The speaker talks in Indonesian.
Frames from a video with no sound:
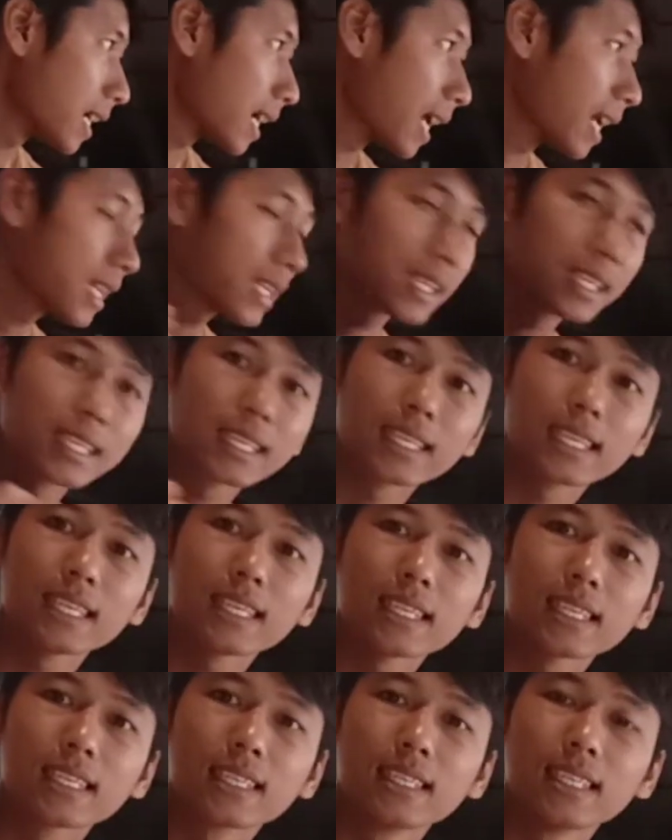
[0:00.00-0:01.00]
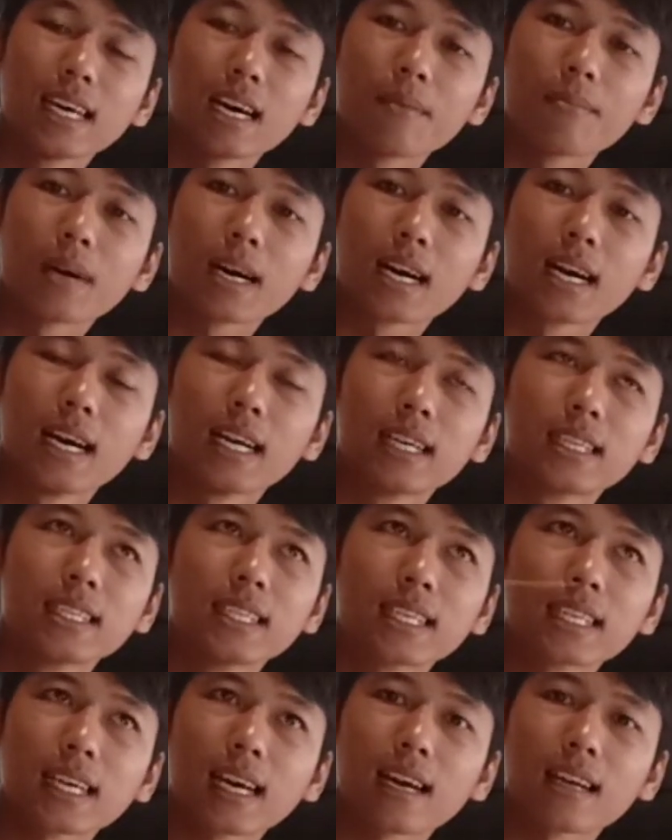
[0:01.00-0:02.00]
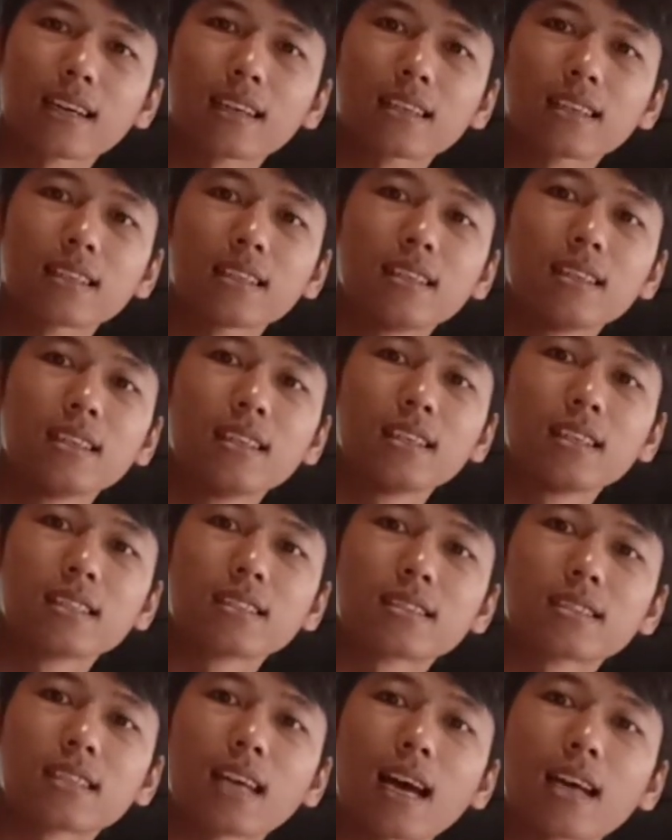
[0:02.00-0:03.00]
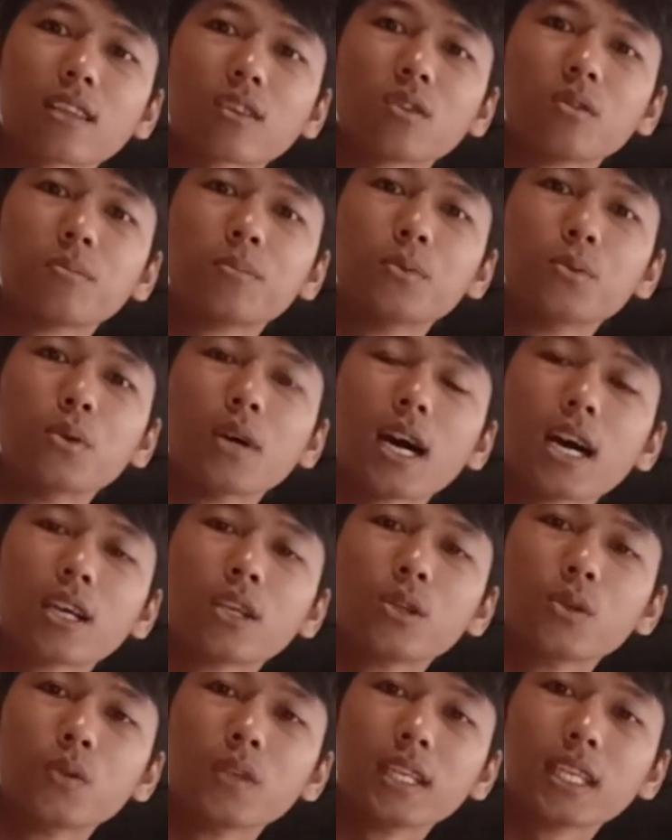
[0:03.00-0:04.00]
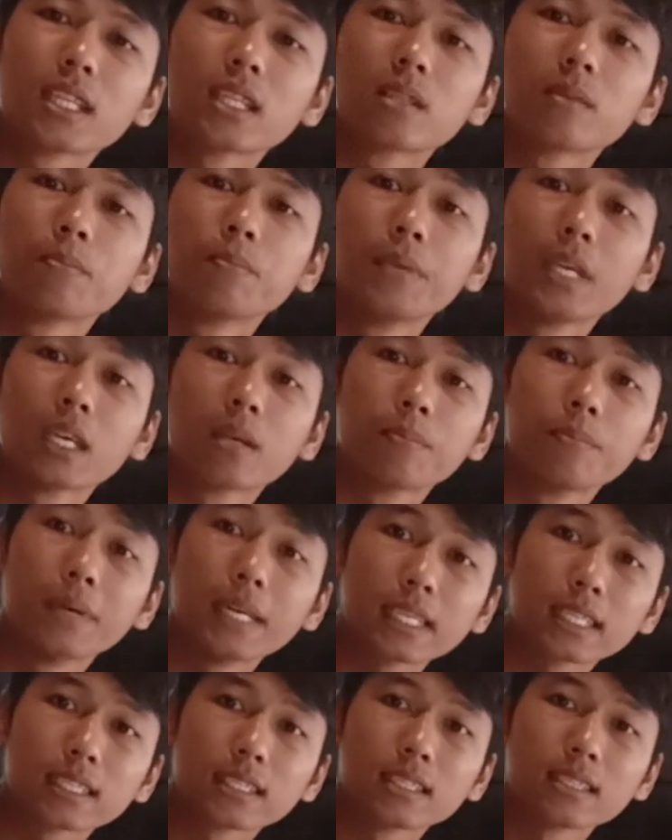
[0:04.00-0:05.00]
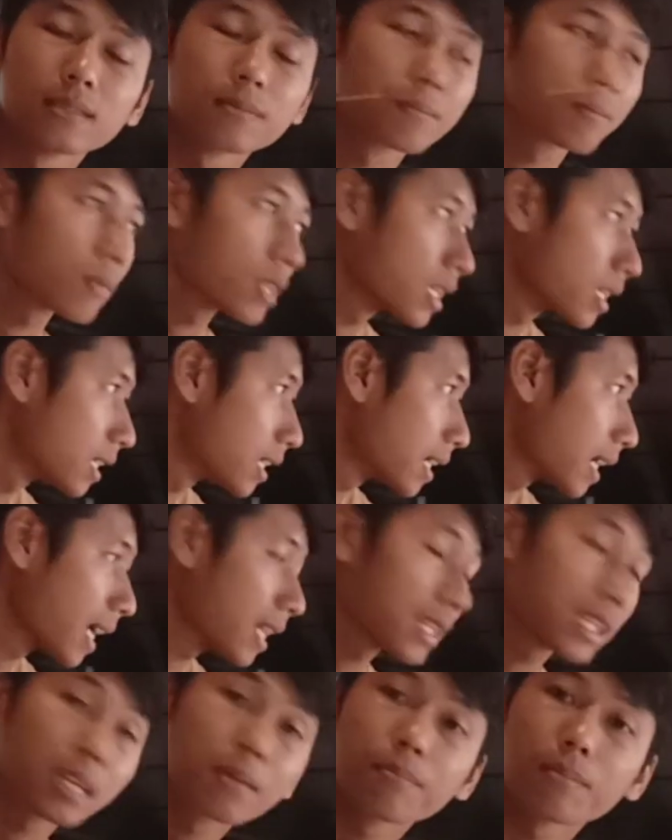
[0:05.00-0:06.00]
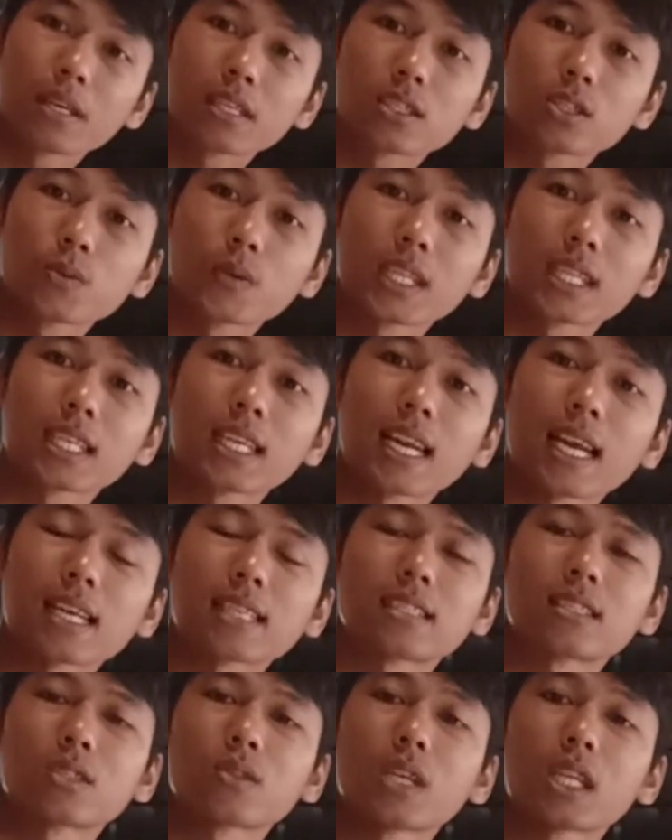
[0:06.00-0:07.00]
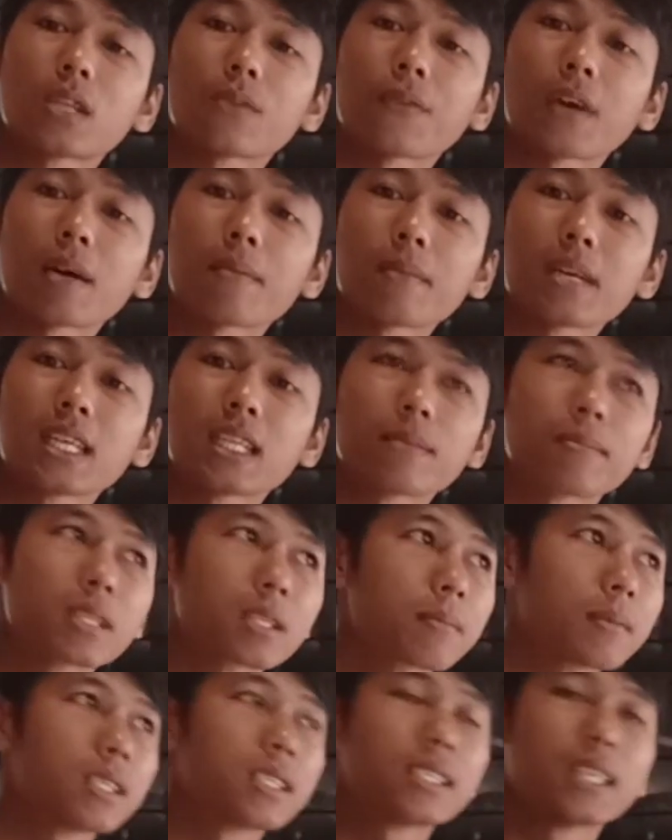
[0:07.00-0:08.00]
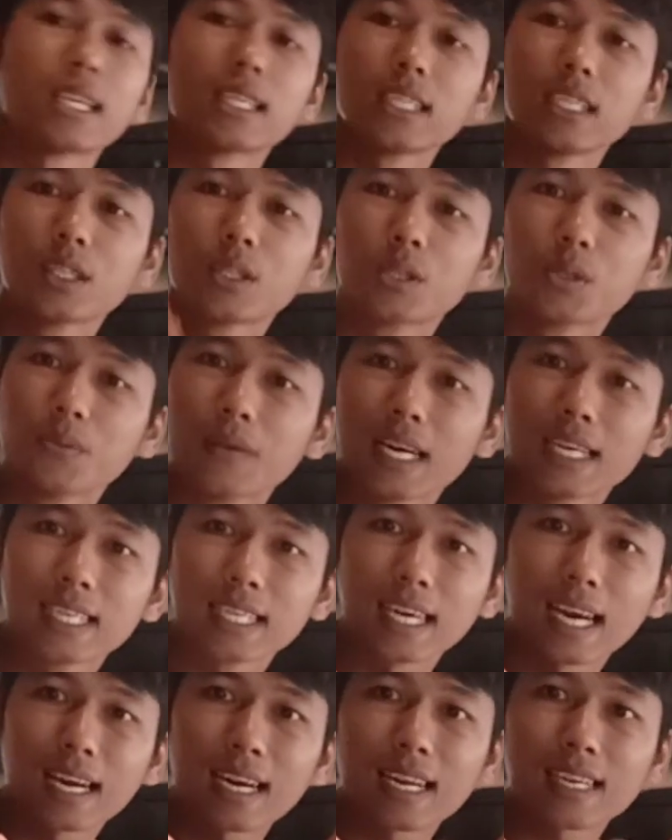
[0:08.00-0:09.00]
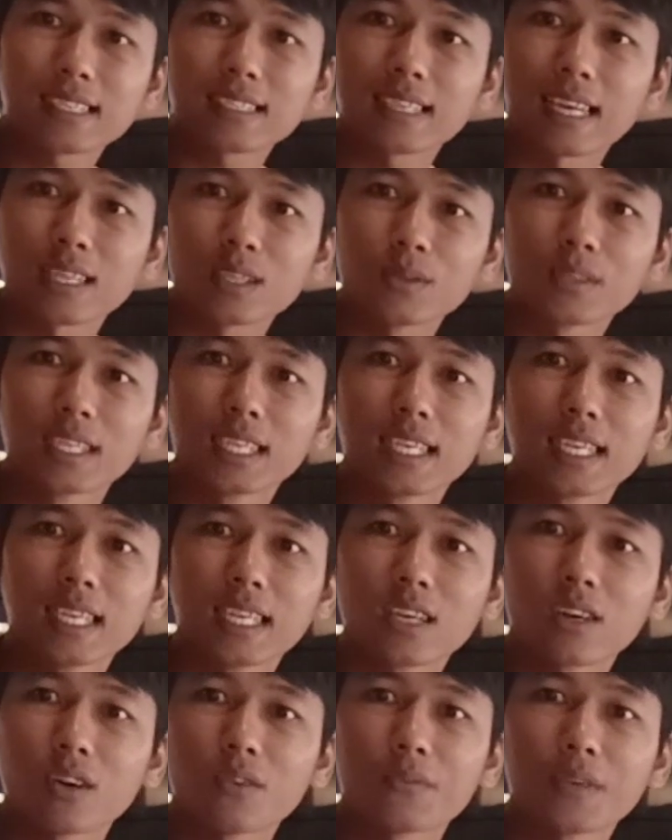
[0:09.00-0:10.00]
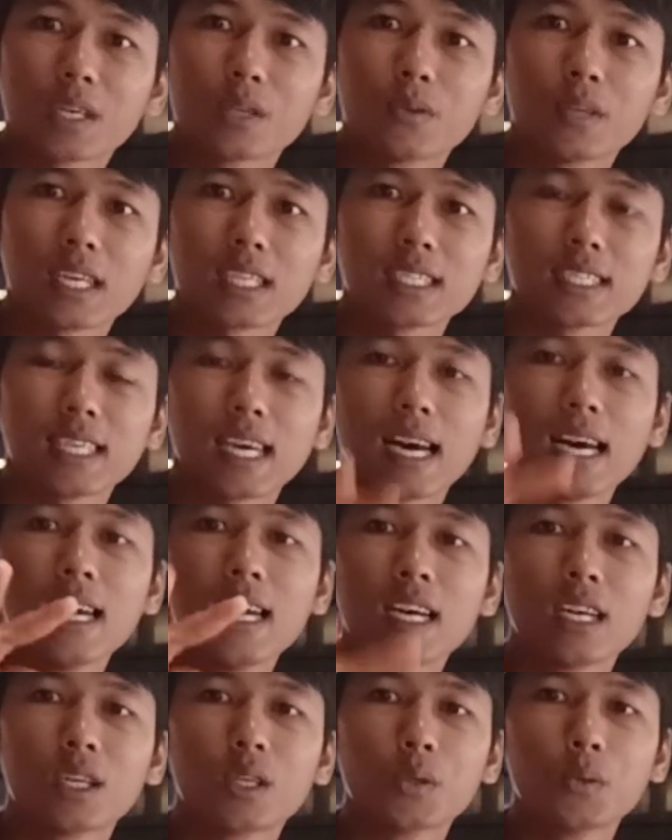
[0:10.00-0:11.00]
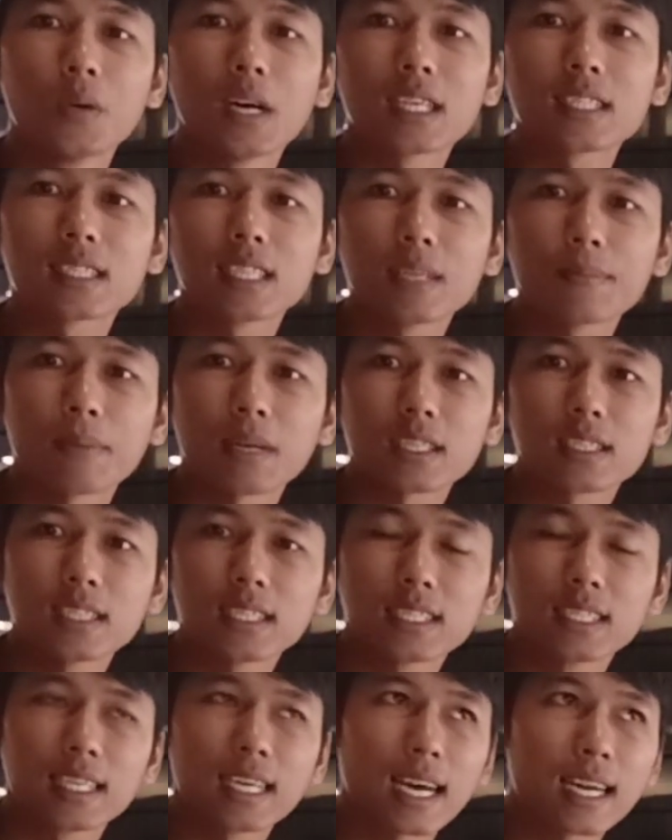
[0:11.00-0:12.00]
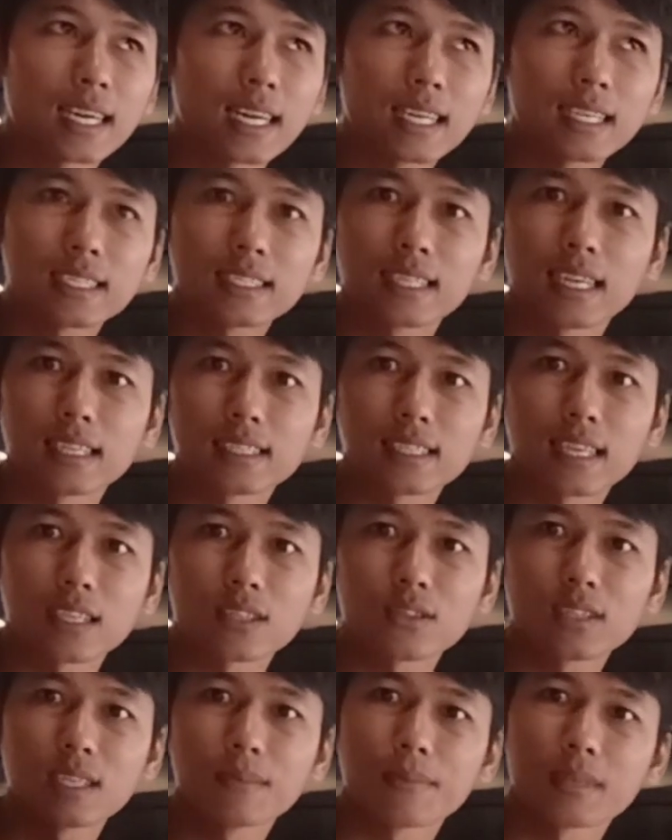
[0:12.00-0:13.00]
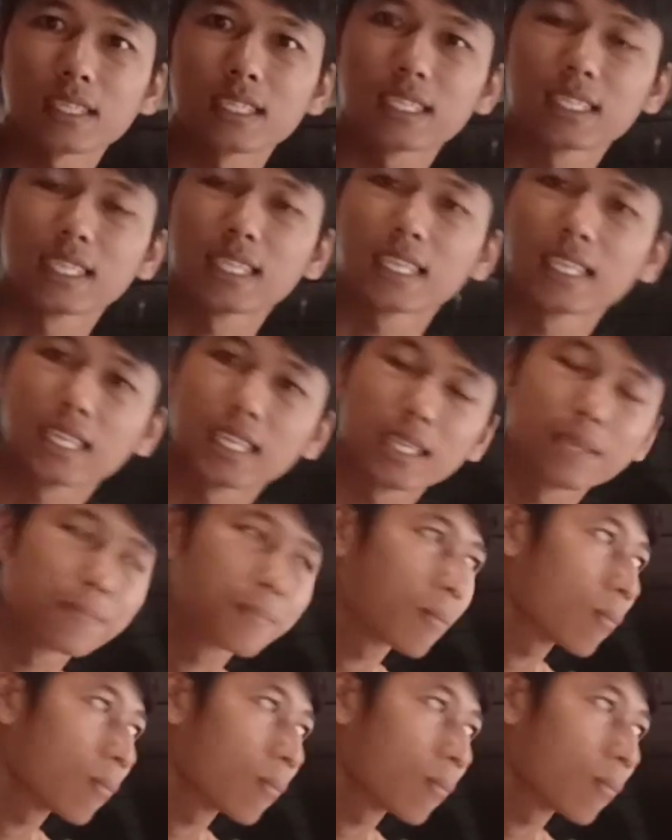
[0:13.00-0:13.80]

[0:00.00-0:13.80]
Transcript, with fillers: Kali ini dia menghadirkan satu buah unit big bus dengan tipe suite class, suite family teman-teman. Jadi dua di kanan, satu di kiri konfigurasinya. Dua sleeper seat di kanan dan satu sleeper seat di kiri.